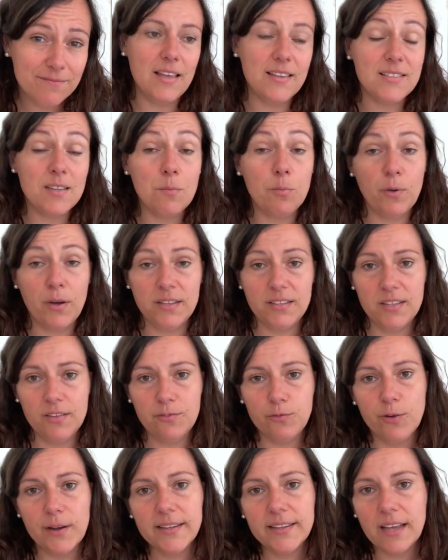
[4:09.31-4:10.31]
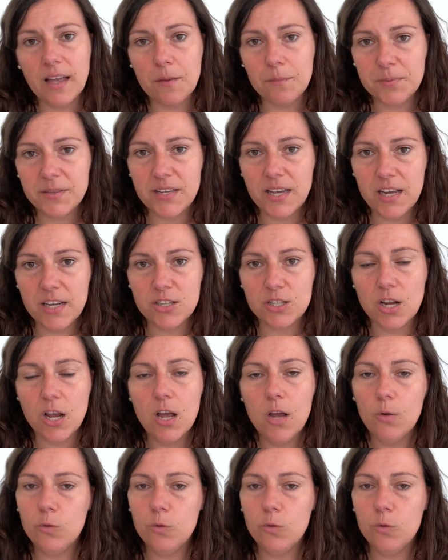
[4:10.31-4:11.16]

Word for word: hein, ça pourrait des fois être un piège